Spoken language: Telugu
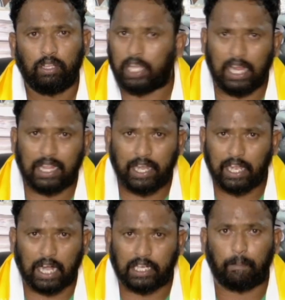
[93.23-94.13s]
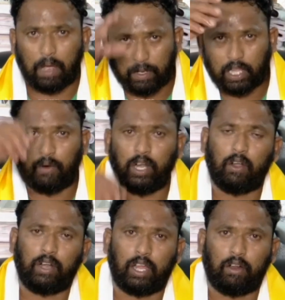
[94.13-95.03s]
తెలియదా నీకు డెబ్బై మంది
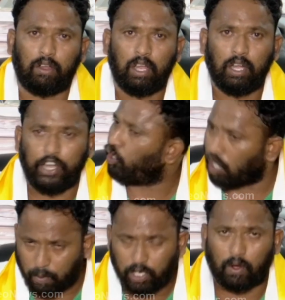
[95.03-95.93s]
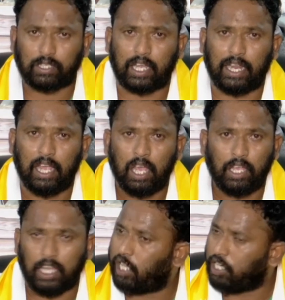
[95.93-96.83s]
రౌడీలు ఉన్నారు నీకు దమ్ముంటే ఒకసారి
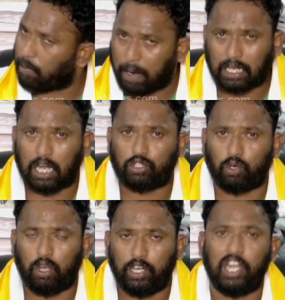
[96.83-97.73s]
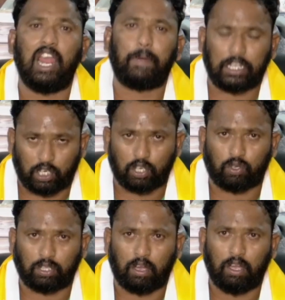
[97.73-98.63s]
ఎదిరించి మాట్లాడు చూడు నేను లేపేస్తాడు
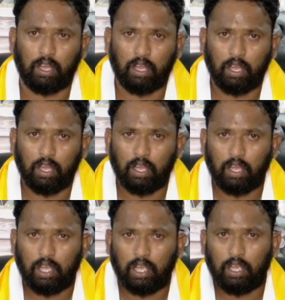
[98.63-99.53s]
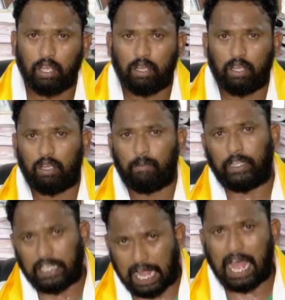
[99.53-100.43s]
చూద్దాం
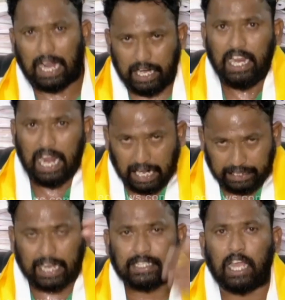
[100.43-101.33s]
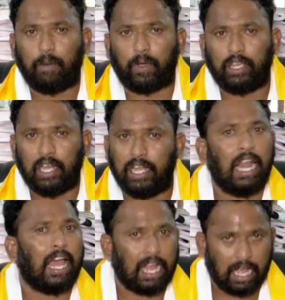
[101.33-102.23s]
ప్రతిదాకా నీలాగా దిగజారిపోయి
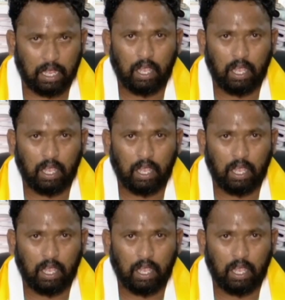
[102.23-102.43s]
నీలాగా